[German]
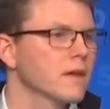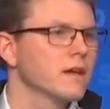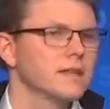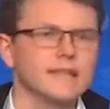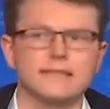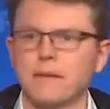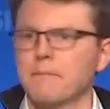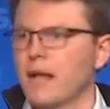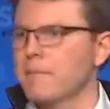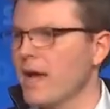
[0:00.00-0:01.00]
jetzt eben
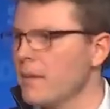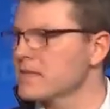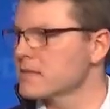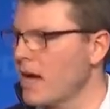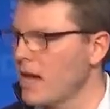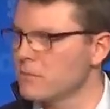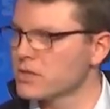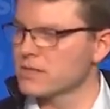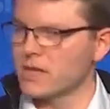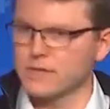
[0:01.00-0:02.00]
halt mehr bezahlen
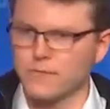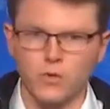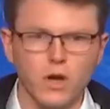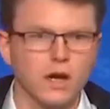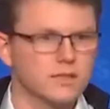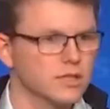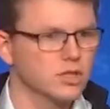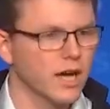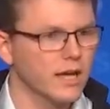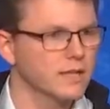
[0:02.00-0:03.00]
müssen als früher und das
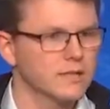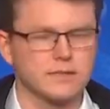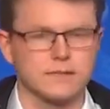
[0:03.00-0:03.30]
schade ist.